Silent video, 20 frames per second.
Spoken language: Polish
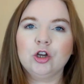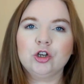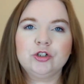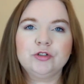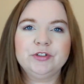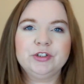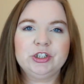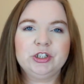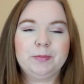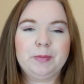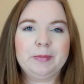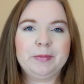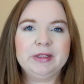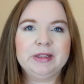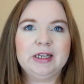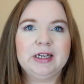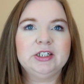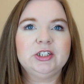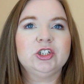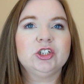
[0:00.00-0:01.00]
Oczywiście
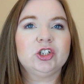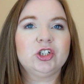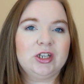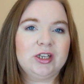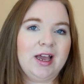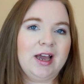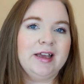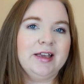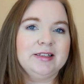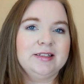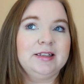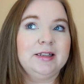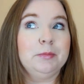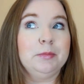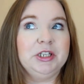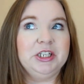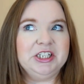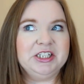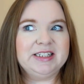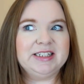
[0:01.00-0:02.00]
pamiętajcie, że ja
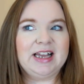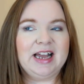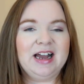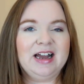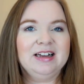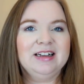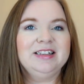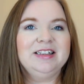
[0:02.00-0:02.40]
jestem niska,